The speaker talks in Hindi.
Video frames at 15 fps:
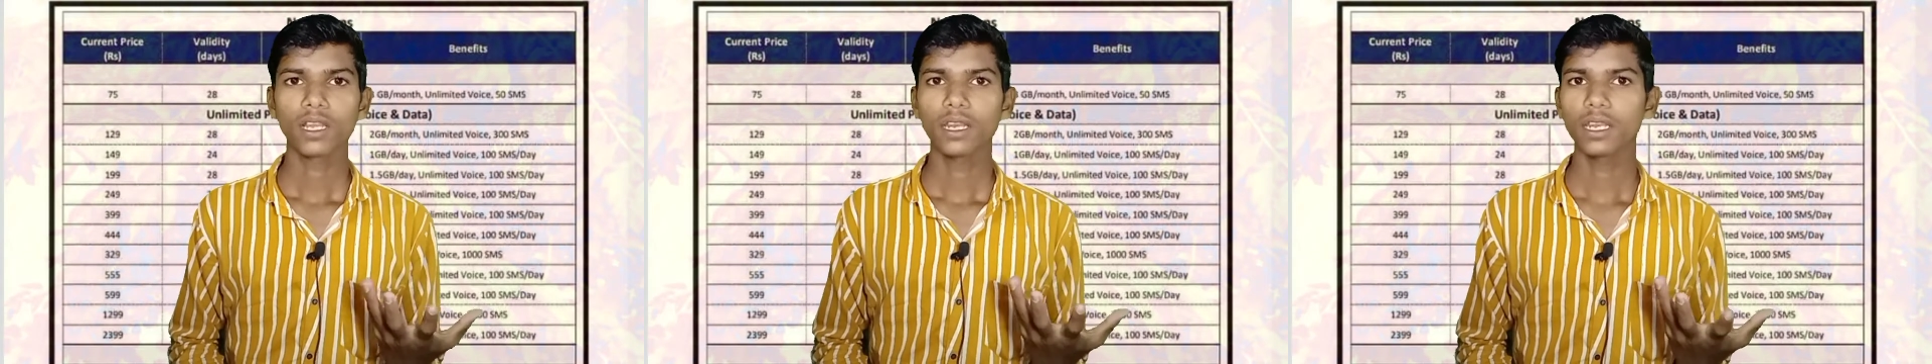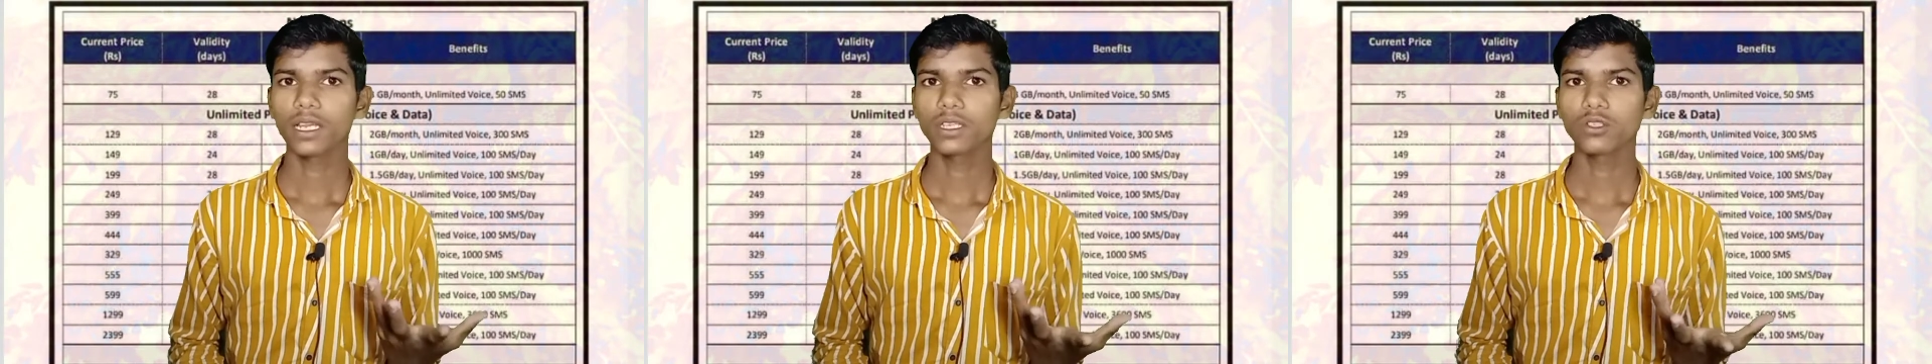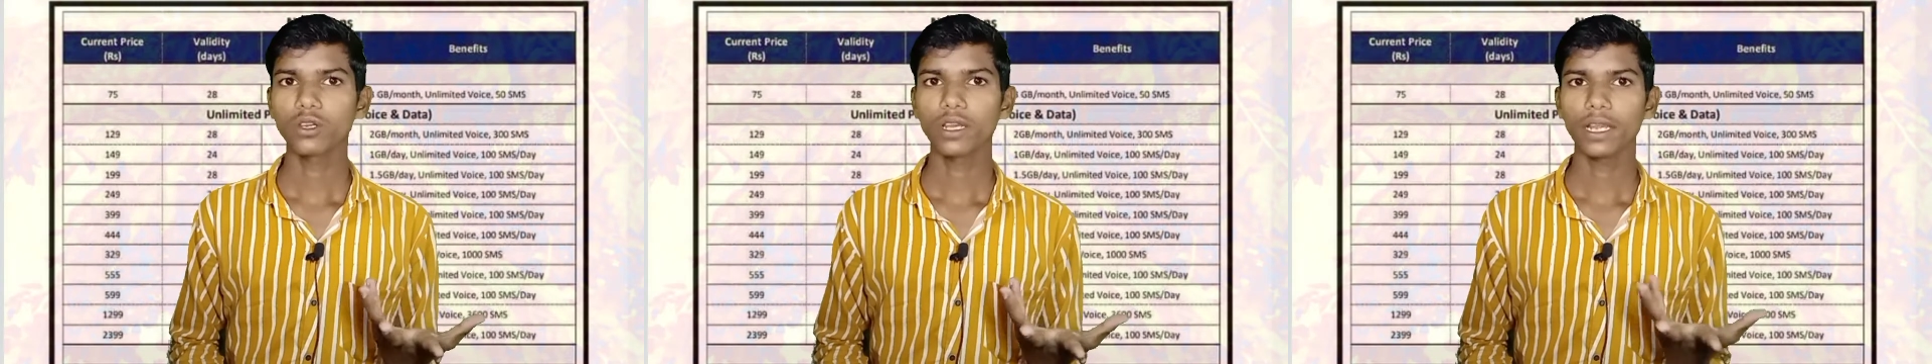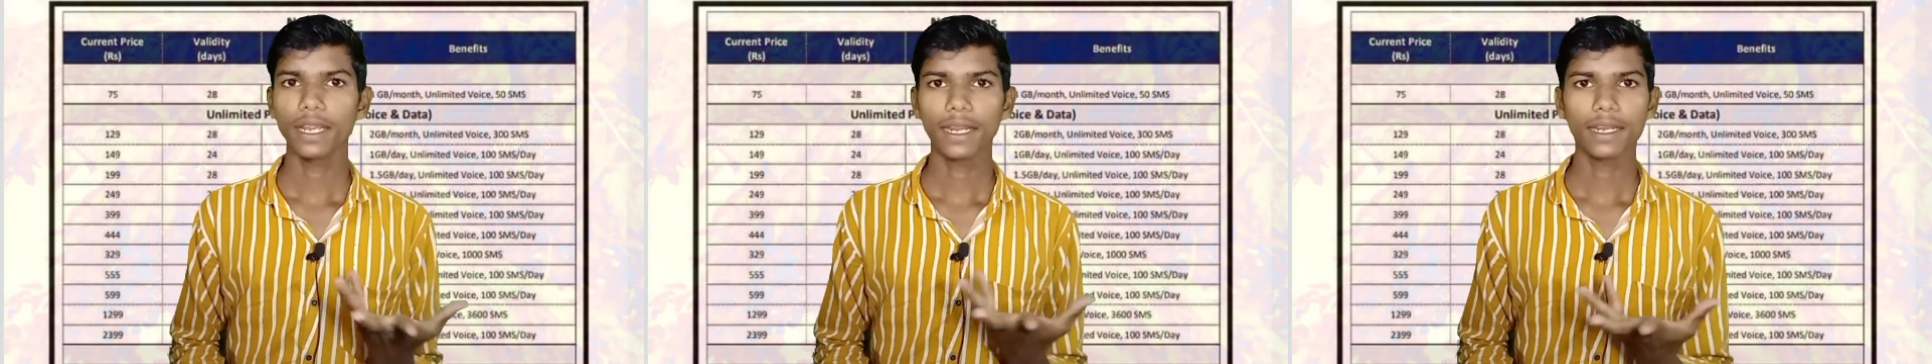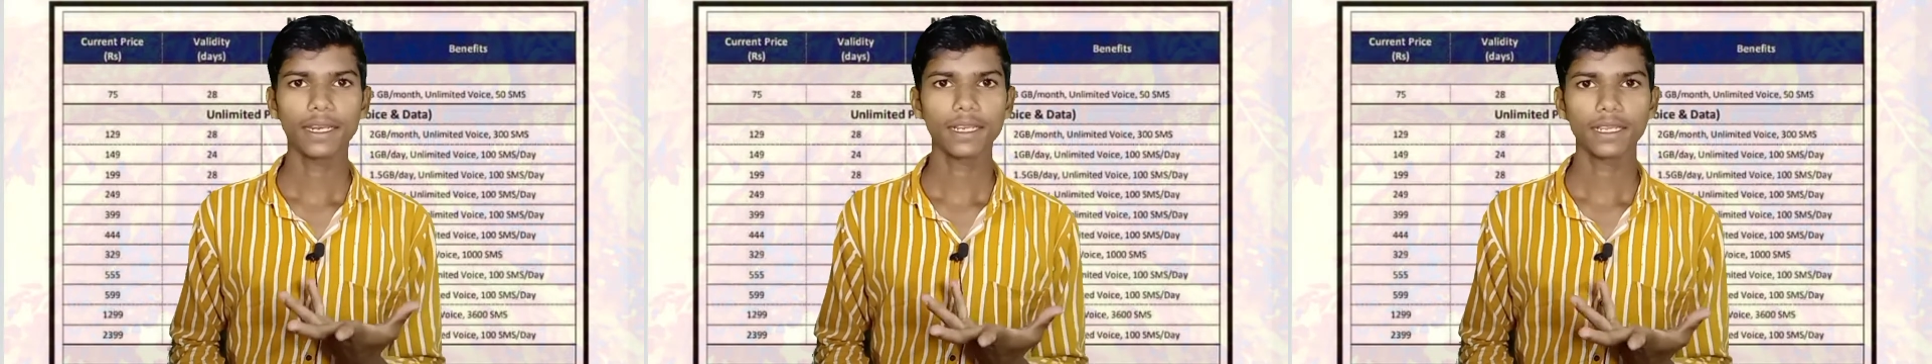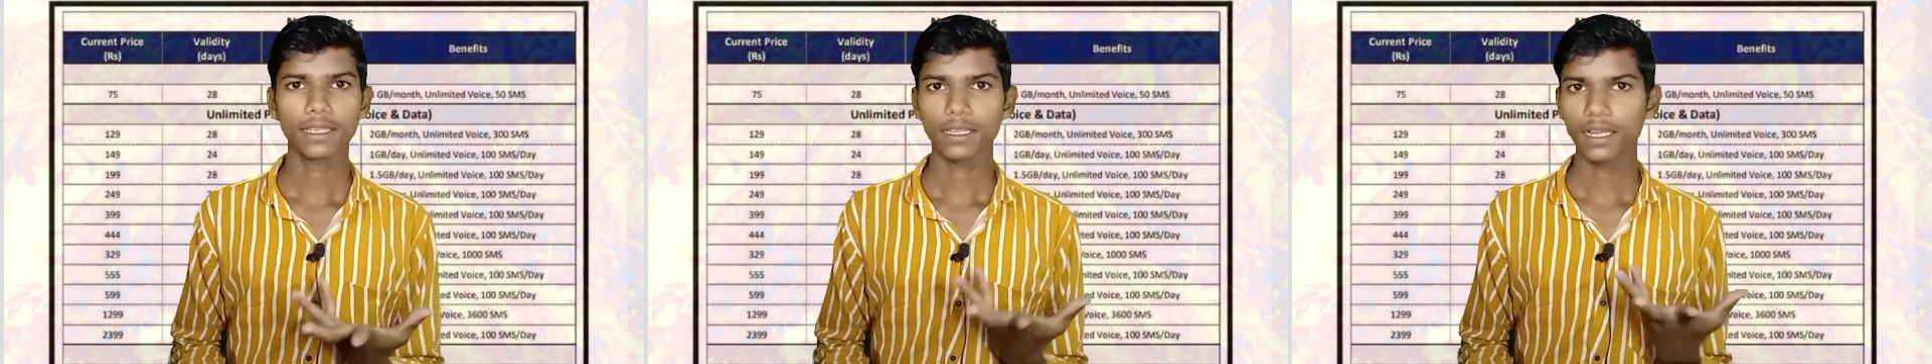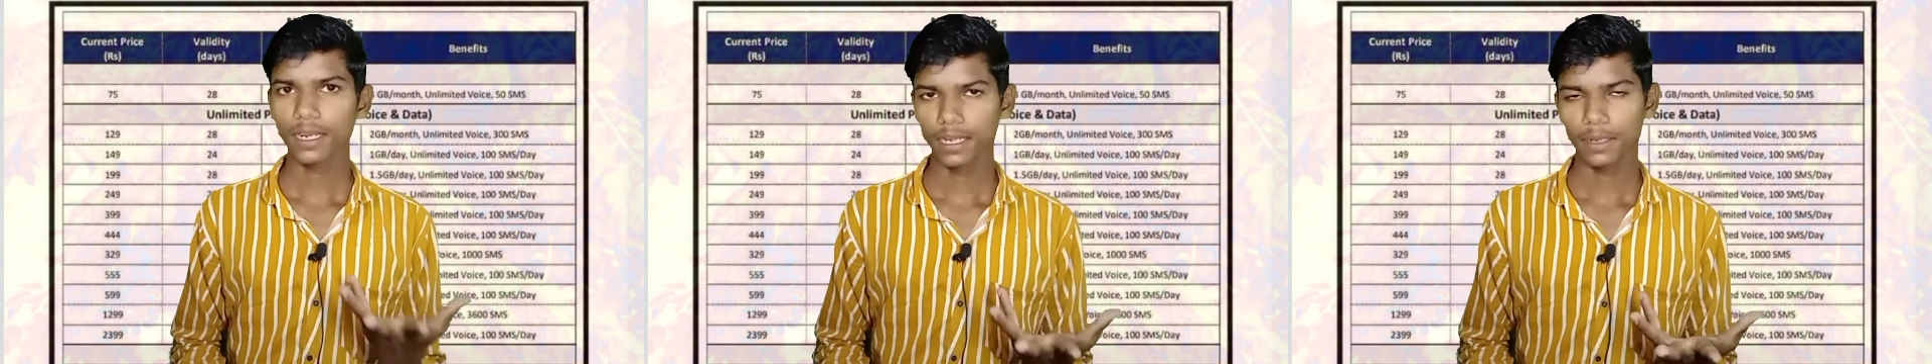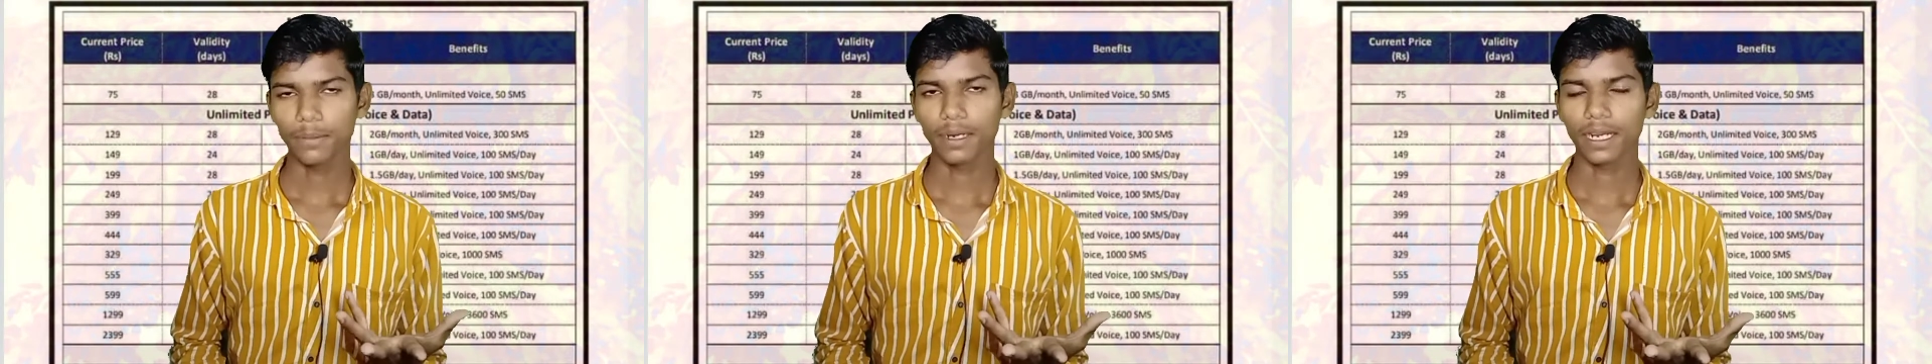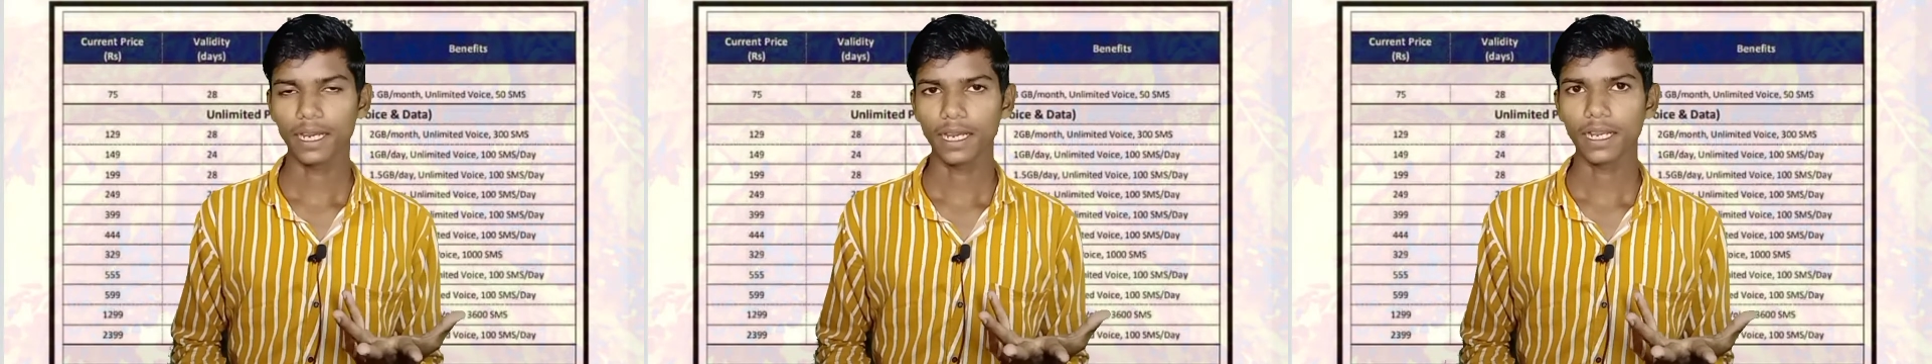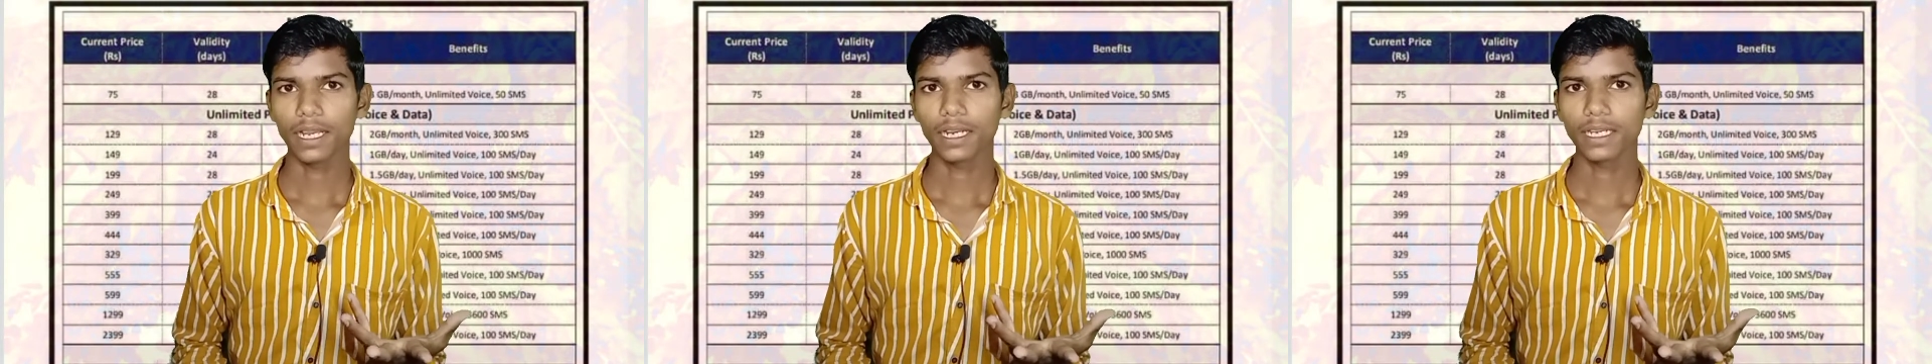लेकिन जो है एयरटेल कितना नहीं
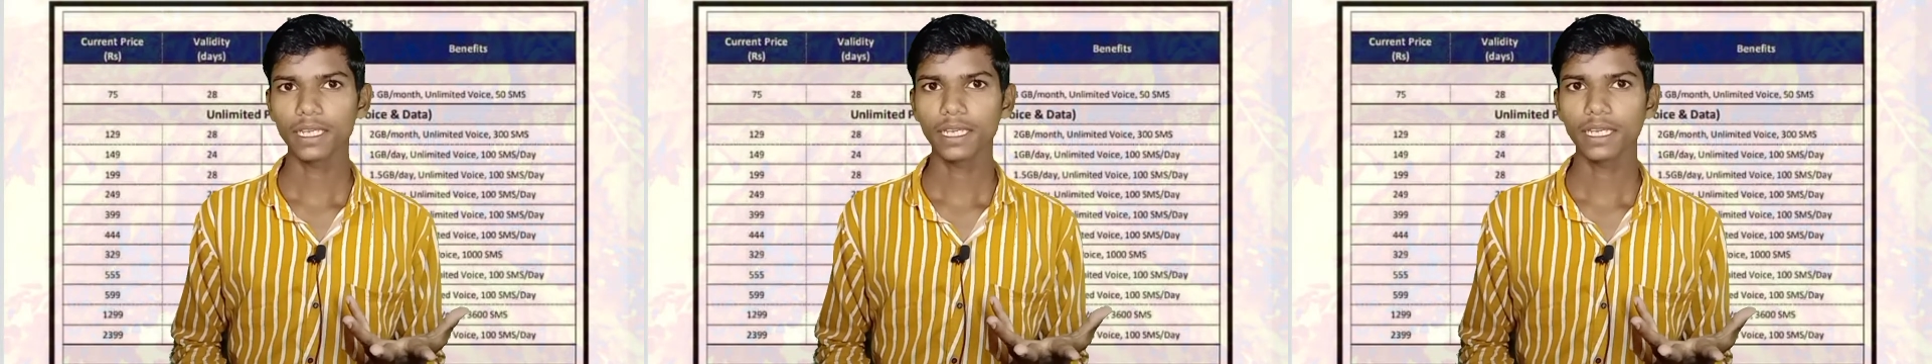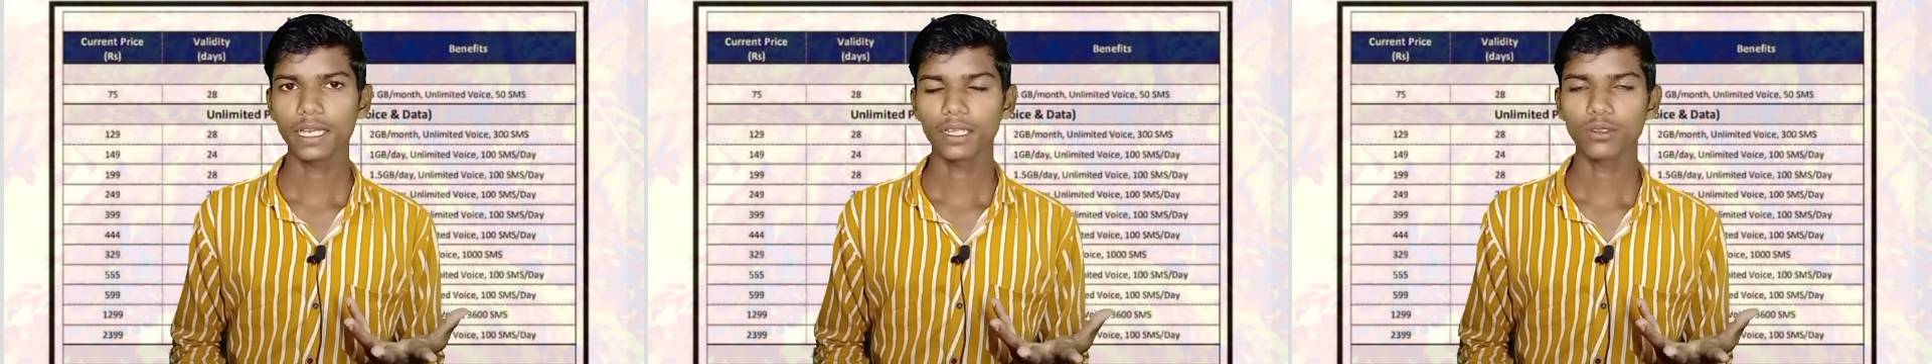बढ़ाया गया ठीक है